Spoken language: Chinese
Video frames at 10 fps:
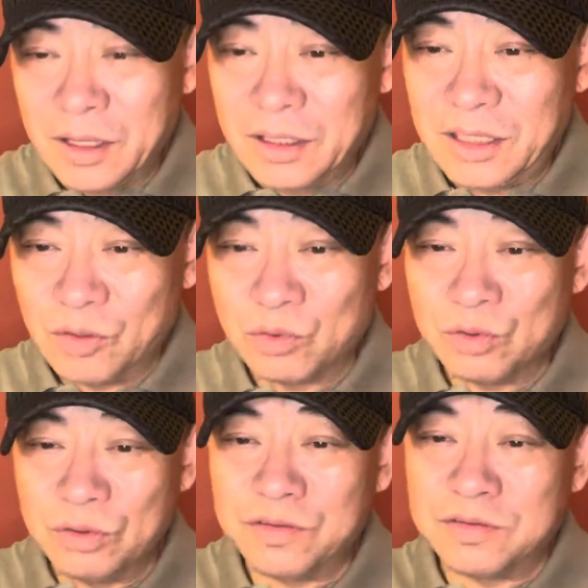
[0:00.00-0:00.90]
铁路
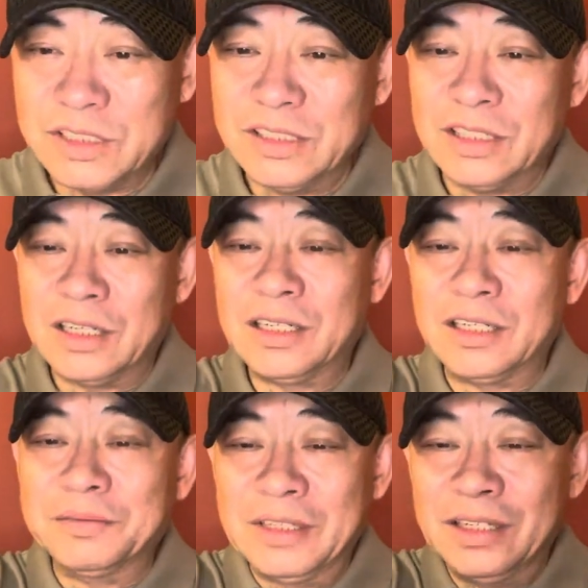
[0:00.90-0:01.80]
局附近哪
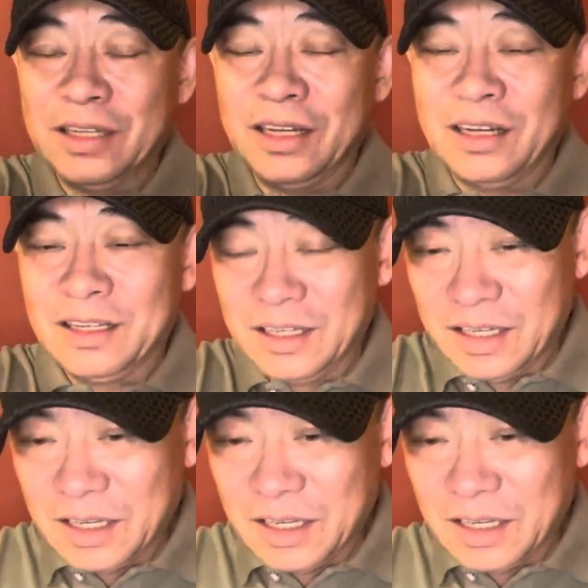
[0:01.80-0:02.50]
什么的，哈哈，